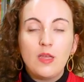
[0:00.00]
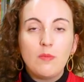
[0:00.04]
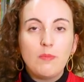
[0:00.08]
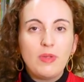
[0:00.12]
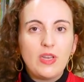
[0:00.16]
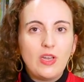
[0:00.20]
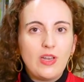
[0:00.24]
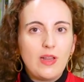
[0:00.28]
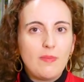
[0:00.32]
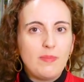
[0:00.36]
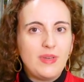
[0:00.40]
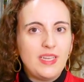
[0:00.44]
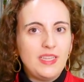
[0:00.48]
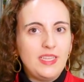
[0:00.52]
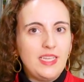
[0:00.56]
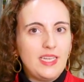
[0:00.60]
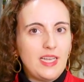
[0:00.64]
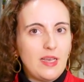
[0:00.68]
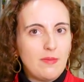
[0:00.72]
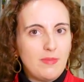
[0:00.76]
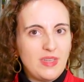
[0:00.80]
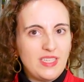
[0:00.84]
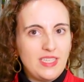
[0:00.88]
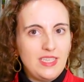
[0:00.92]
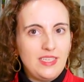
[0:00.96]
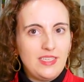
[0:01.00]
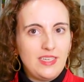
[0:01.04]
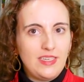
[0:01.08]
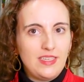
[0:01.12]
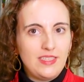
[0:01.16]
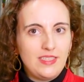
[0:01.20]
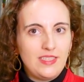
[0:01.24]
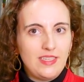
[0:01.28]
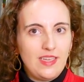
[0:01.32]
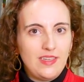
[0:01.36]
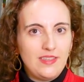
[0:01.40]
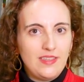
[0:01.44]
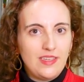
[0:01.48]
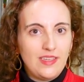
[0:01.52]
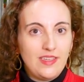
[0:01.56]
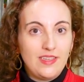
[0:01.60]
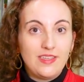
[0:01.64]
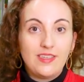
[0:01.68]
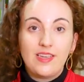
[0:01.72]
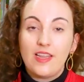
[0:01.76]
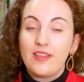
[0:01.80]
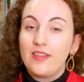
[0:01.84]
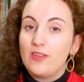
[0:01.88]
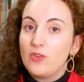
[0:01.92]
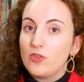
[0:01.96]
Pero la práctica más interesante es
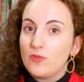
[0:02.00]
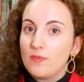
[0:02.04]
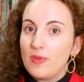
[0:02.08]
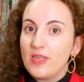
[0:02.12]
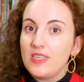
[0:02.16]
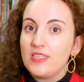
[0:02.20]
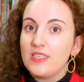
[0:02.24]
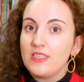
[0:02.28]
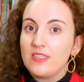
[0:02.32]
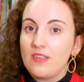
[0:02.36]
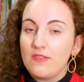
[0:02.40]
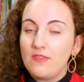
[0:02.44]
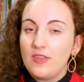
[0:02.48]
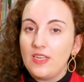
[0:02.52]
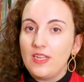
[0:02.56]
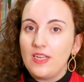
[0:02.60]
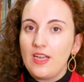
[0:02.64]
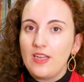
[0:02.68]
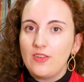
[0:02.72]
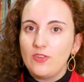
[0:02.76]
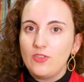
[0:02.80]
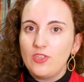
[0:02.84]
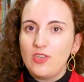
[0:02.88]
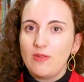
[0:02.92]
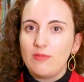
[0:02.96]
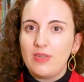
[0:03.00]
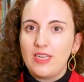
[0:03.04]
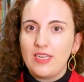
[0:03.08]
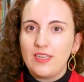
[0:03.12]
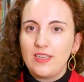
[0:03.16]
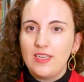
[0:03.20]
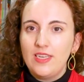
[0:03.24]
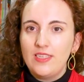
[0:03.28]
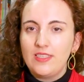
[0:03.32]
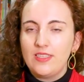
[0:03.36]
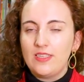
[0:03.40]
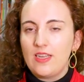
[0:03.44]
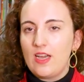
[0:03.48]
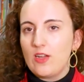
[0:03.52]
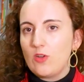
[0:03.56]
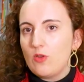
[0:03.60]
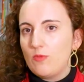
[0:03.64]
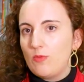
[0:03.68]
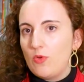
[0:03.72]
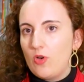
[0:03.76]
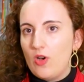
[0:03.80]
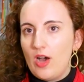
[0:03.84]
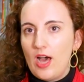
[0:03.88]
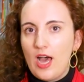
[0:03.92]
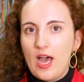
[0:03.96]
la de los países africanos de habla inglesa,
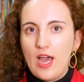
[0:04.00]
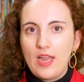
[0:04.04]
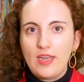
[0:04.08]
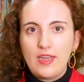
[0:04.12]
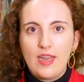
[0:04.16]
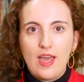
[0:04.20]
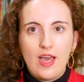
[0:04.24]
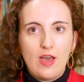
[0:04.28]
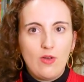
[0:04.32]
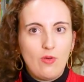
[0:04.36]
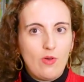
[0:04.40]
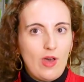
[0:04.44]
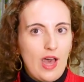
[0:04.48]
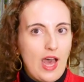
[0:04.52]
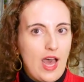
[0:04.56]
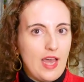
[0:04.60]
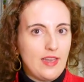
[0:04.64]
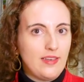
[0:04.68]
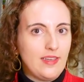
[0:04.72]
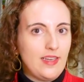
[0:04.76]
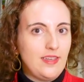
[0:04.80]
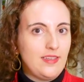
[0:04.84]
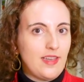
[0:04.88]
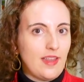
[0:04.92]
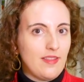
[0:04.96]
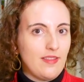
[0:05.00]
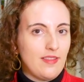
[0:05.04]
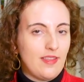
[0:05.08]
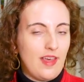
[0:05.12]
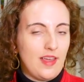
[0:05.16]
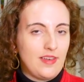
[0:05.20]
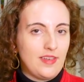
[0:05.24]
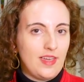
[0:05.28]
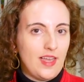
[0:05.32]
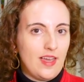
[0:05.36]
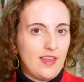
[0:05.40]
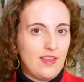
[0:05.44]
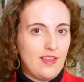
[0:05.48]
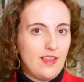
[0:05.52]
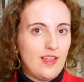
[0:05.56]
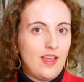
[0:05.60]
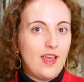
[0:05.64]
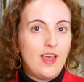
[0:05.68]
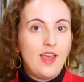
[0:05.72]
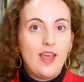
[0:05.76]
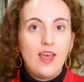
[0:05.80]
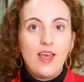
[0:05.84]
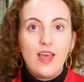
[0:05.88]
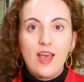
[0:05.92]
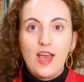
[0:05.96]
como Ghana, Uganda y Tanzania,
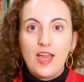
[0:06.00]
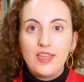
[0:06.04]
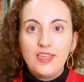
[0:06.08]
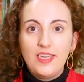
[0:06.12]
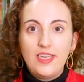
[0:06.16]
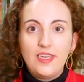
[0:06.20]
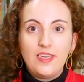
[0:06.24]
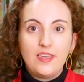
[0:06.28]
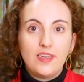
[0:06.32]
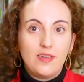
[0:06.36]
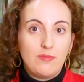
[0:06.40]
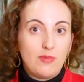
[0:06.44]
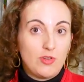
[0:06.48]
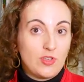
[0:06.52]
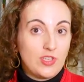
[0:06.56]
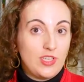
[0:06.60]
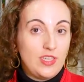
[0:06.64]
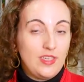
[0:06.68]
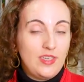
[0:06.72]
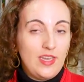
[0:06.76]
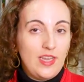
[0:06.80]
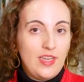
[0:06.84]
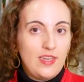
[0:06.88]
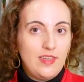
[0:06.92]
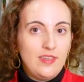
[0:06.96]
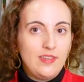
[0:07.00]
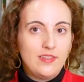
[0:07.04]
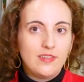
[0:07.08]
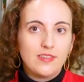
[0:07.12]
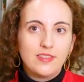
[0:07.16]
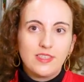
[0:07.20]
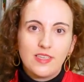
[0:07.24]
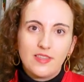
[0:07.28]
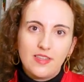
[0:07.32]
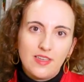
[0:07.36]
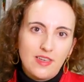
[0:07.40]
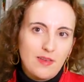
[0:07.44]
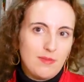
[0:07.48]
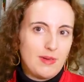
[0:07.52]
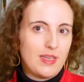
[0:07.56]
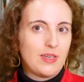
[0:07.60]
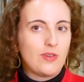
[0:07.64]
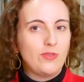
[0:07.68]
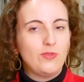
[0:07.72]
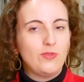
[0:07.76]
Allí, el Boxing Day se celebra